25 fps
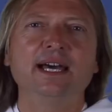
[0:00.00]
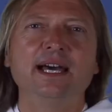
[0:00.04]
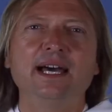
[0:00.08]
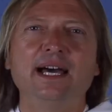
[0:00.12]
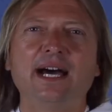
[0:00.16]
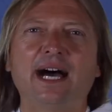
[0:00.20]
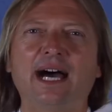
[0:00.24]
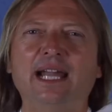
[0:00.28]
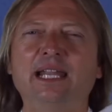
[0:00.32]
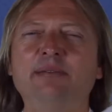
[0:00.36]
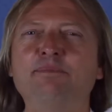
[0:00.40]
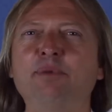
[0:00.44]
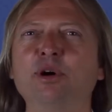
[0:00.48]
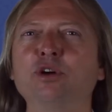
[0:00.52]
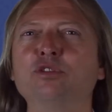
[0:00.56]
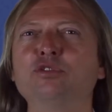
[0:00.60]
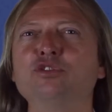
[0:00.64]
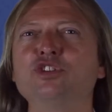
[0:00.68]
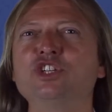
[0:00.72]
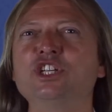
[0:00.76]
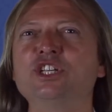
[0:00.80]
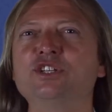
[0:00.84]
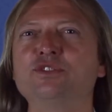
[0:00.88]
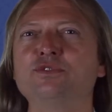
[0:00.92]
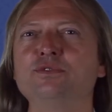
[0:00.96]
À l'époque de
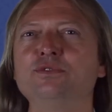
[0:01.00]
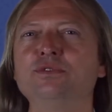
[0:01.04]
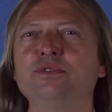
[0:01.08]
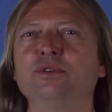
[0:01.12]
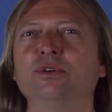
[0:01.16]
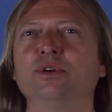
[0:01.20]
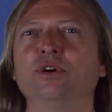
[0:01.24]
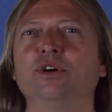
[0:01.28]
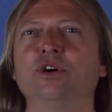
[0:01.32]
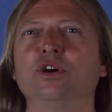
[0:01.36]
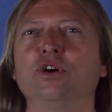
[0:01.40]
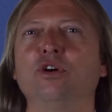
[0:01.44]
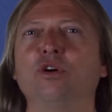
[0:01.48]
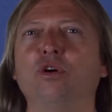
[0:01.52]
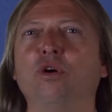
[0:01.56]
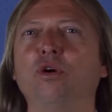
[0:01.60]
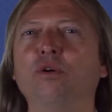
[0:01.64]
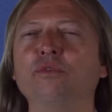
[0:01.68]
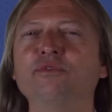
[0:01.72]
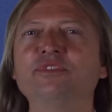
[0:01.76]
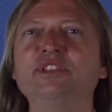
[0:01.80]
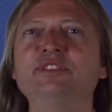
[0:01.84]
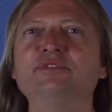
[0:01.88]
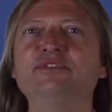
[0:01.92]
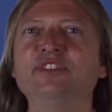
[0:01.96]
Jésus, on
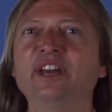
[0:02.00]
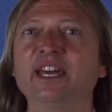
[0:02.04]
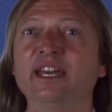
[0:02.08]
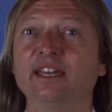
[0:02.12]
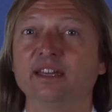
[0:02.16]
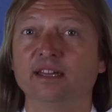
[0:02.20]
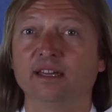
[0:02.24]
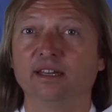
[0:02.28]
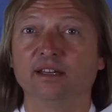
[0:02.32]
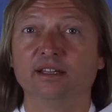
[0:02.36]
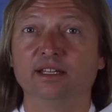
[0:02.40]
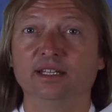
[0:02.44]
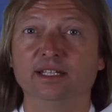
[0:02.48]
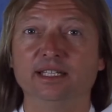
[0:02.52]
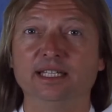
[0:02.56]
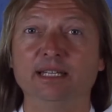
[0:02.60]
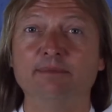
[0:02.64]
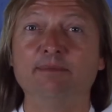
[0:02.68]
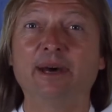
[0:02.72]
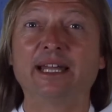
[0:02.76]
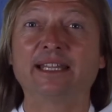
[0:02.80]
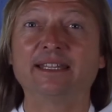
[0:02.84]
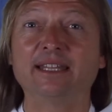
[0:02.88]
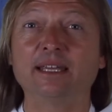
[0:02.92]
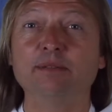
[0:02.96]
vivait des
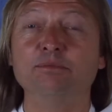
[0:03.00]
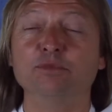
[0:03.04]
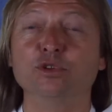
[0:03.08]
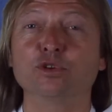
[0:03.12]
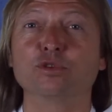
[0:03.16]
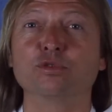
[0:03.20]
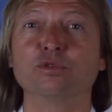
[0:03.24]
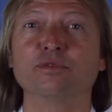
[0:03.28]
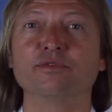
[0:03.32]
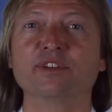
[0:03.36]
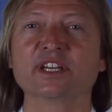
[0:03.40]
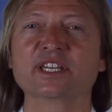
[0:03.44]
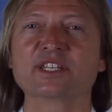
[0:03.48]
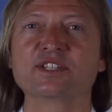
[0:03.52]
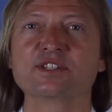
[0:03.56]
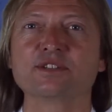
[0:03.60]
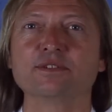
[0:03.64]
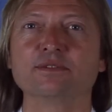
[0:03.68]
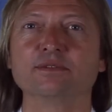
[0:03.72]
baptêmes de conversion.